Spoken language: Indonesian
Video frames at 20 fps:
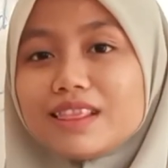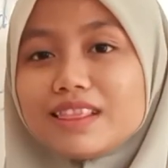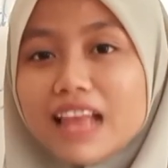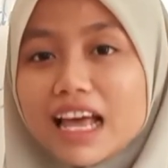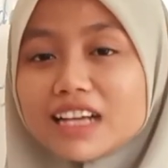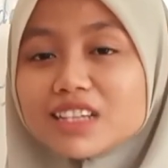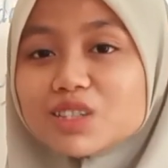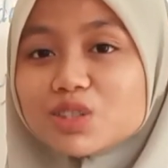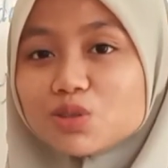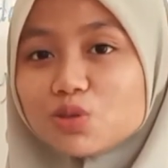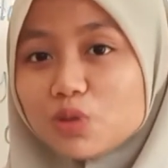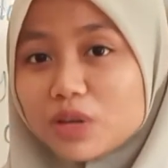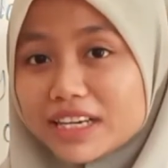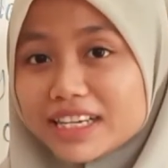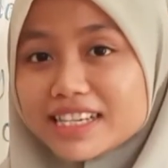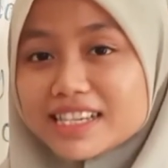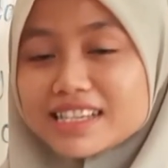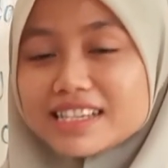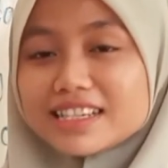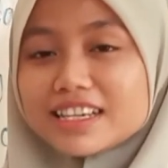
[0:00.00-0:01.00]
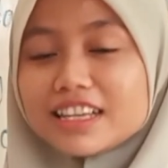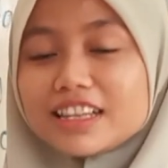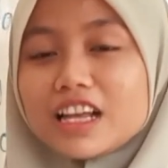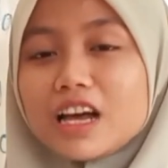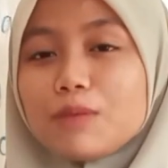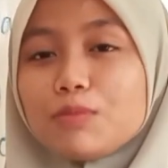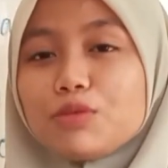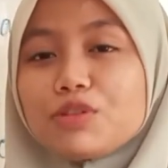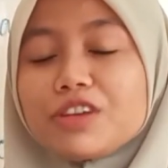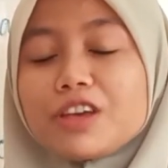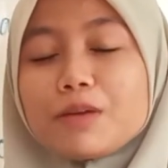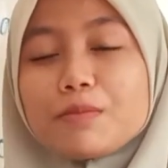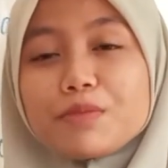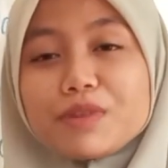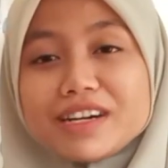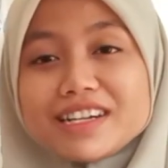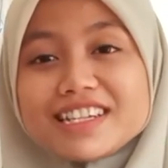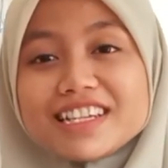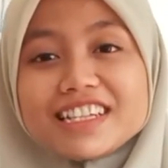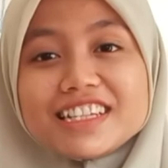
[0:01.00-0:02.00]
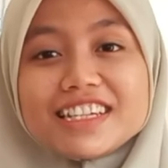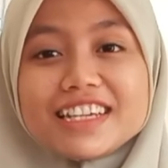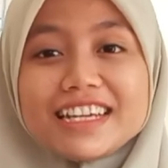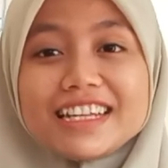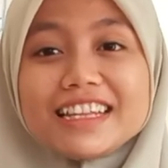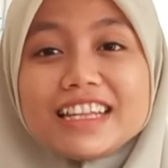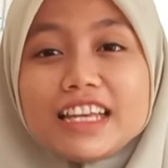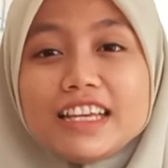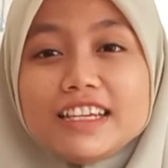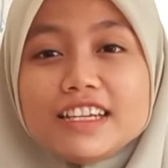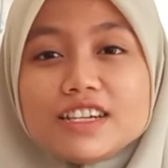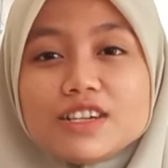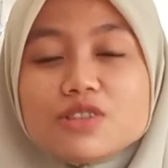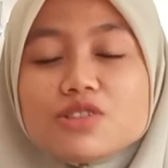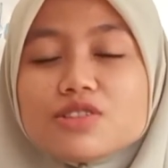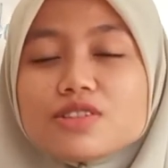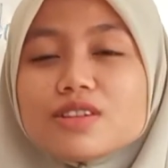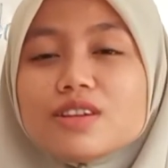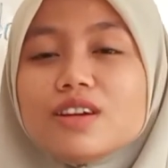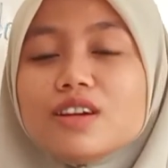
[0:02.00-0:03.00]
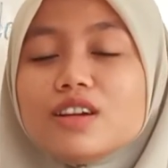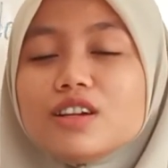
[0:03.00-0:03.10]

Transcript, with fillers: Next quiz kita punya present continuous.